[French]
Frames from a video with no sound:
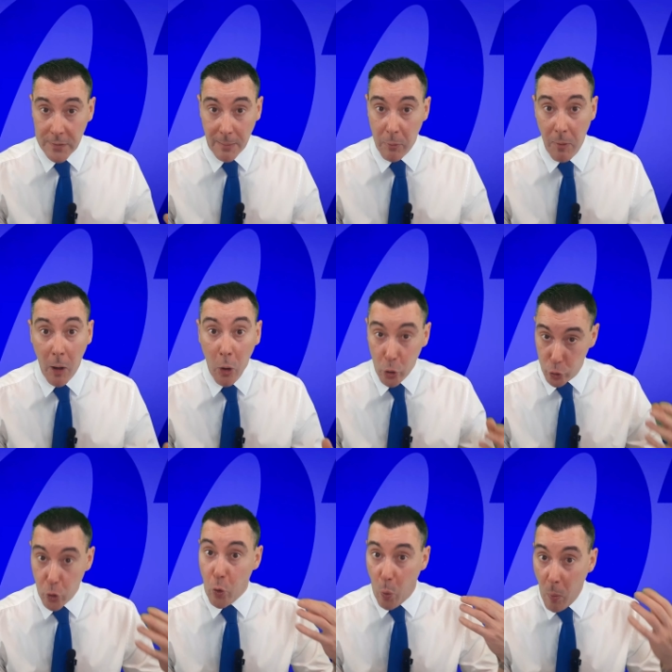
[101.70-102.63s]
tout simplement,
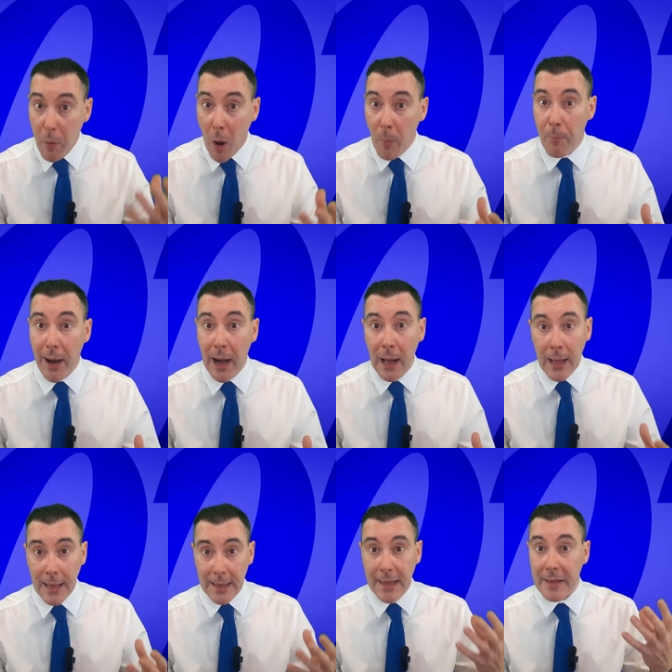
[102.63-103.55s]
ne comprend
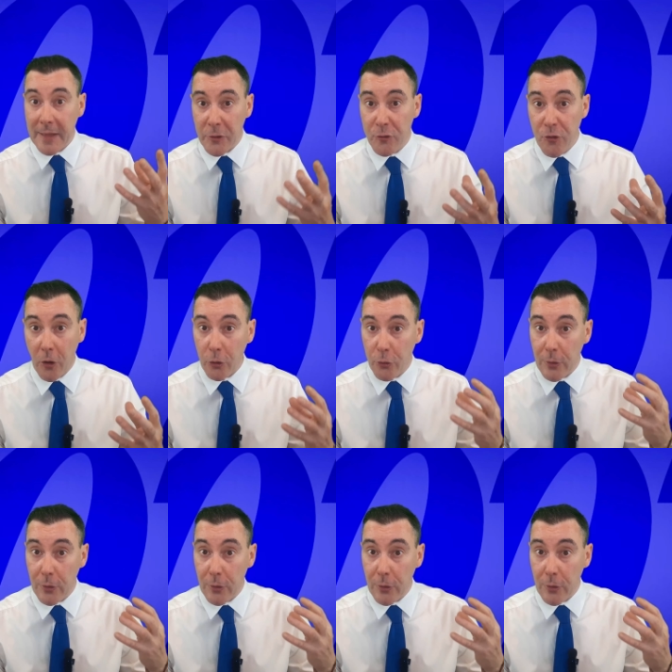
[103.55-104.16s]
pas la nature